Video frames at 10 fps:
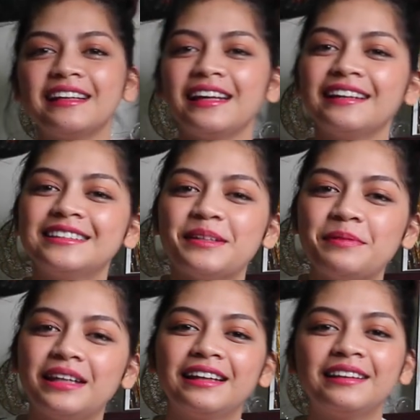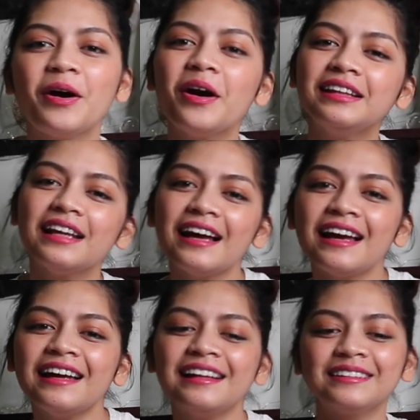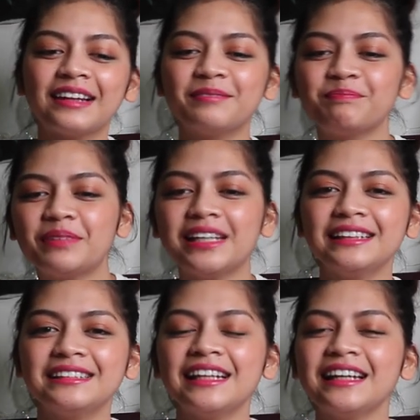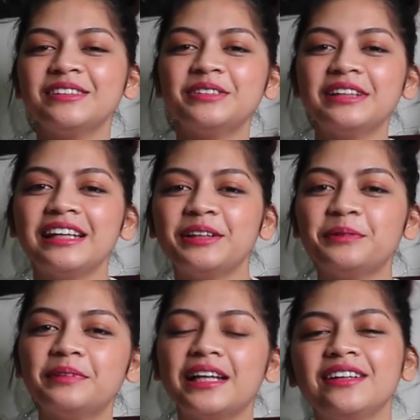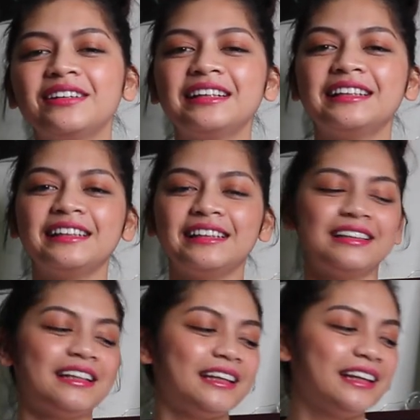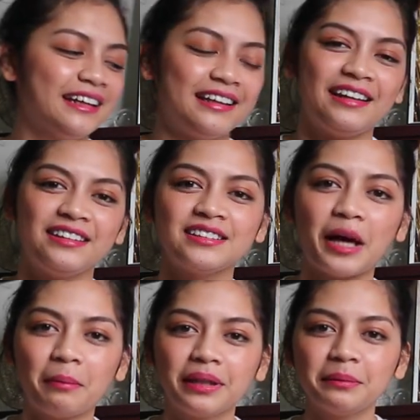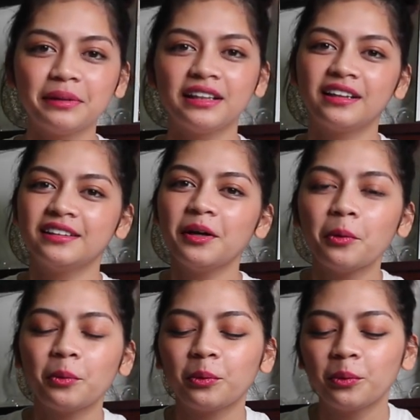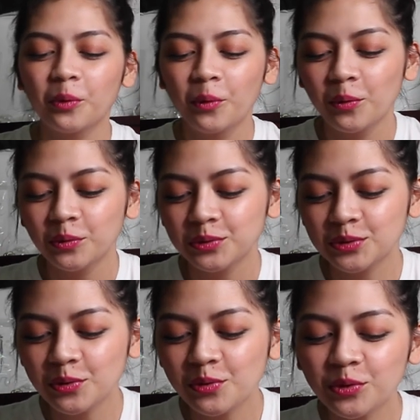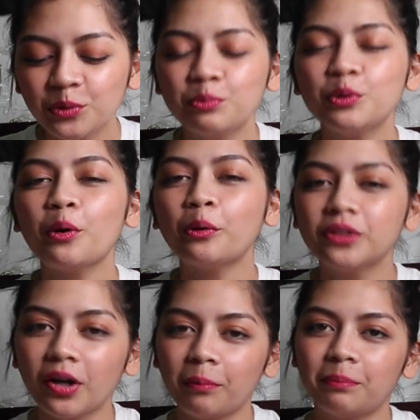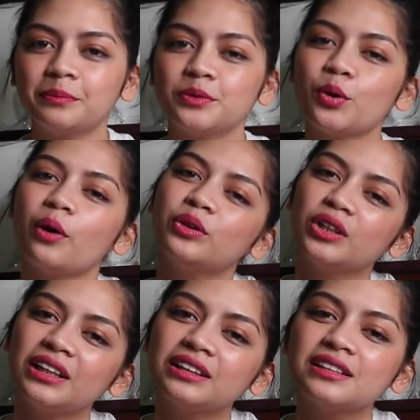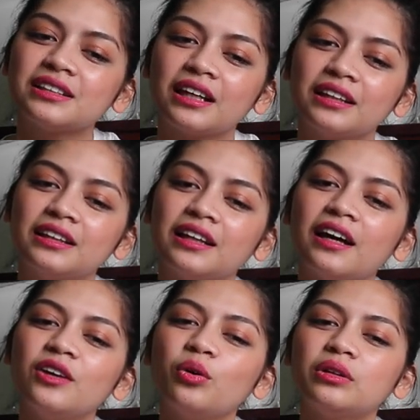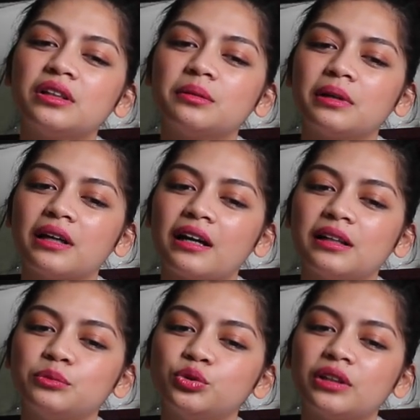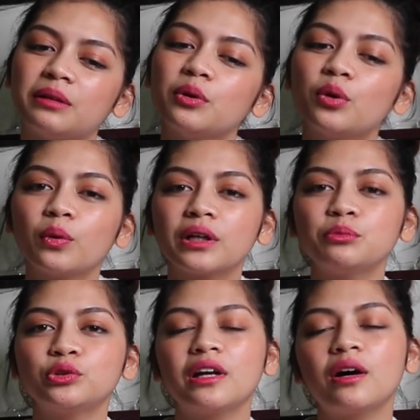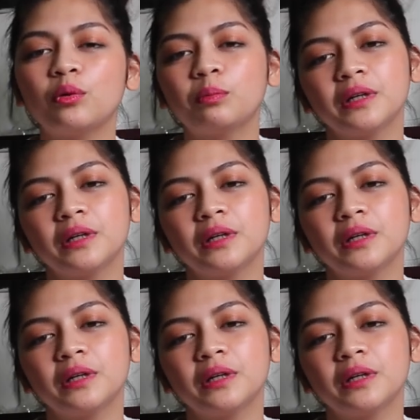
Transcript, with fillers: Like, sabihin, ay tara, PS tayo, inom tayo, ganyan-ganyan. eh di sama naman agad ako. So, yun, puro ako drop. So, ako na rin nag-decide na ayoko na rin mag-aral muna. Mag-work muna ako.